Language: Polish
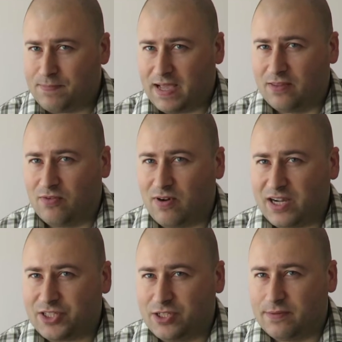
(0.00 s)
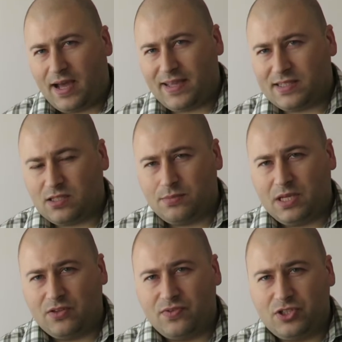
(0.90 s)
A no właśnie. A jest to
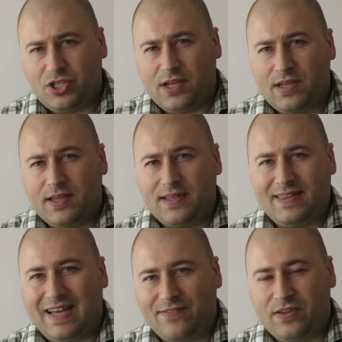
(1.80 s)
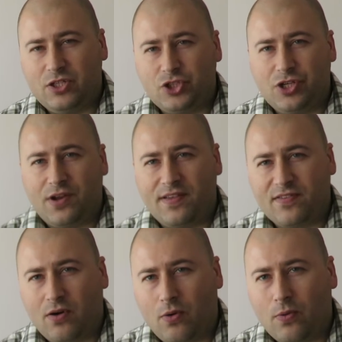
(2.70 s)
mianowicie DaVinci
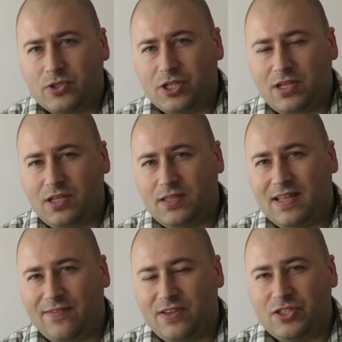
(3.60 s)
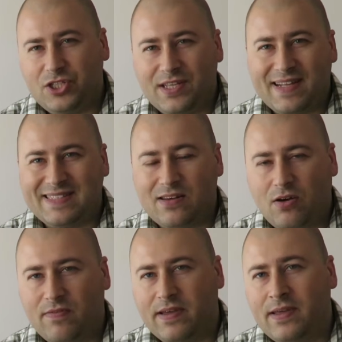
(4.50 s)
Resolve, czyli DaVinci
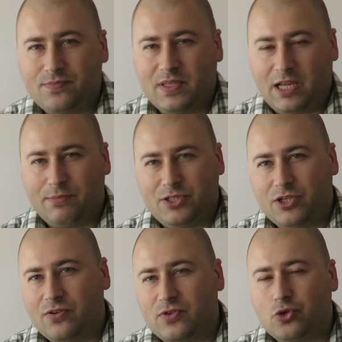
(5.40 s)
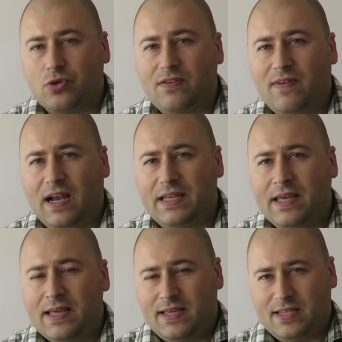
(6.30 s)
Reslowe, jakbyście go wyszukiwali.
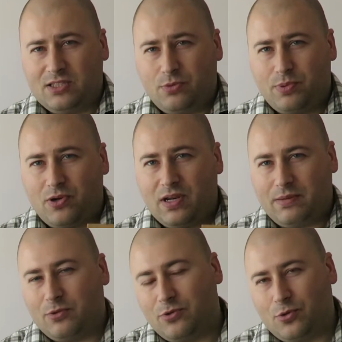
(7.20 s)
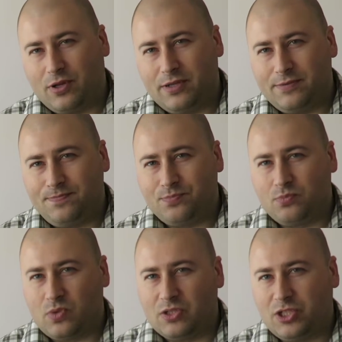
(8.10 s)
Jest to program, który
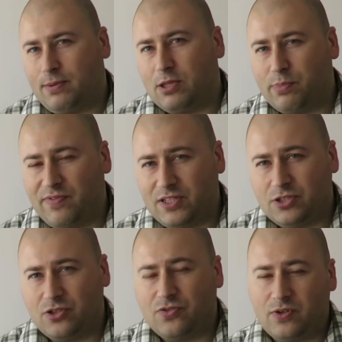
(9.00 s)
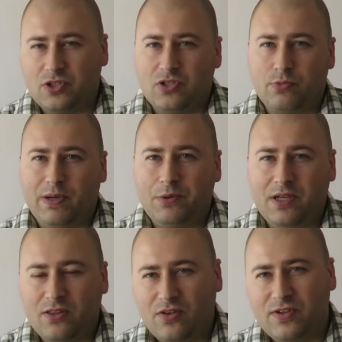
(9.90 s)
Trzeba to powiedzieć, on tworzy
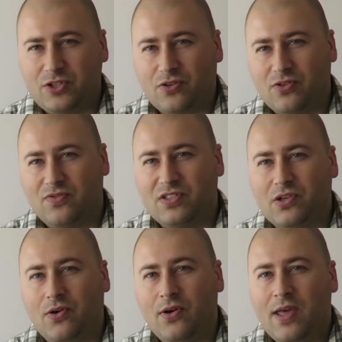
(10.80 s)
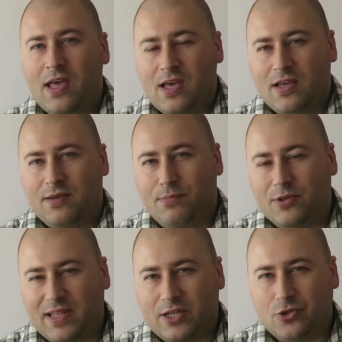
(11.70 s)
zupełnie nowe środowisko e,
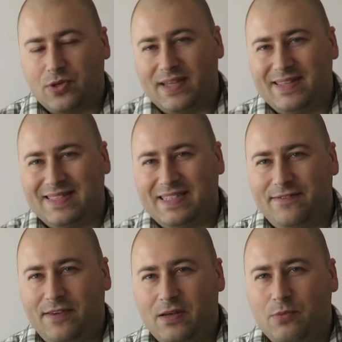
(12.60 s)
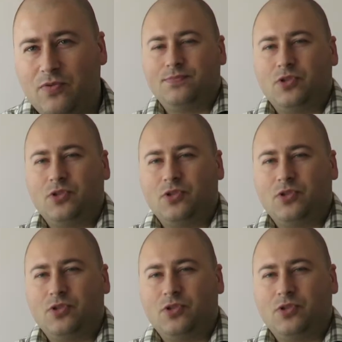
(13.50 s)
montażu i edycji filmów.